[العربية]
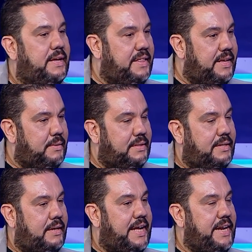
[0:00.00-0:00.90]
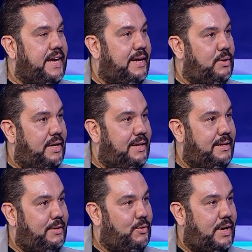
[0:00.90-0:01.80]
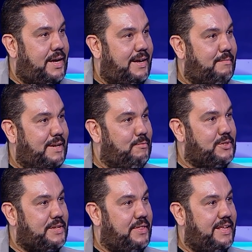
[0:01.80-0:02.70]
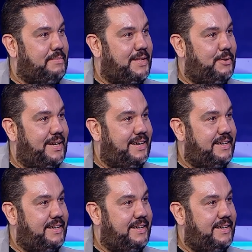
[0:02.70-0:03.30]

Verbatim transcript: هذه قناعه ولا وقائع ملموسه وثابته ولا